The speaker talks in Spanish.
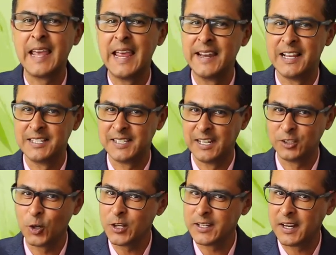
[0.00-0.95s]
en el
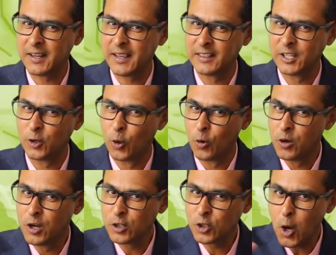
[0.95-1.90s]
sector energético.
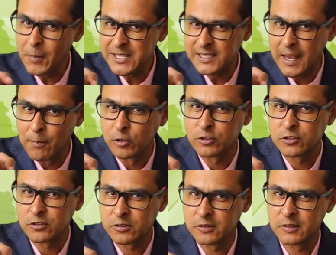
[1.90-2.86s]
¡Comenzamos!